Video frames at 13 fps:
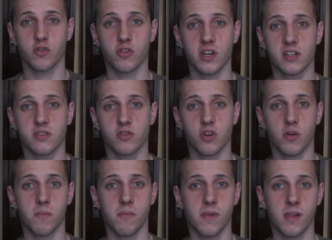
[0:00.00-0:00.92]
Königreich zu
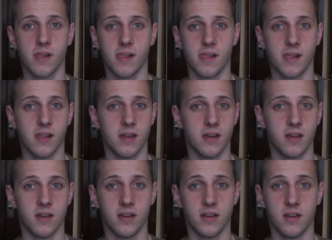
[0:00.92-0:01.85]
kommen,
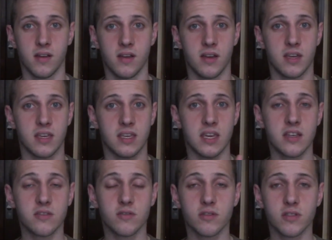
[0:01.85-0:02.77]

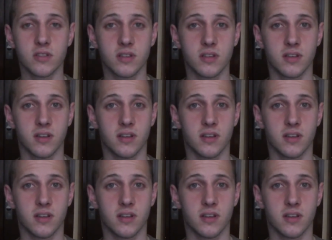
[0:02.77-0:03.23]
Jesus